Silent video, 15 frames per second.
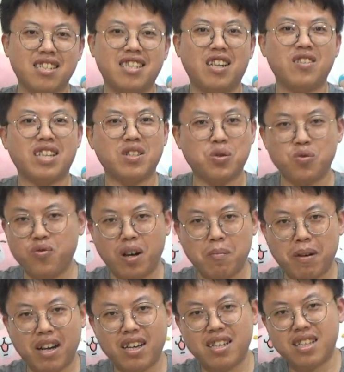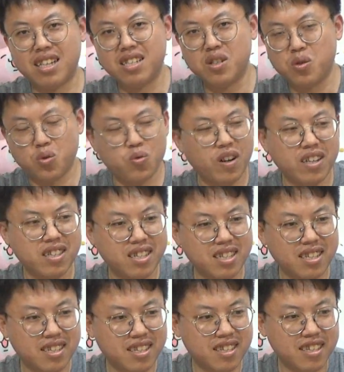是要在厨房拍，但是厨房
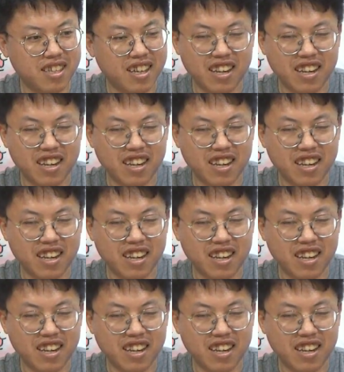真的是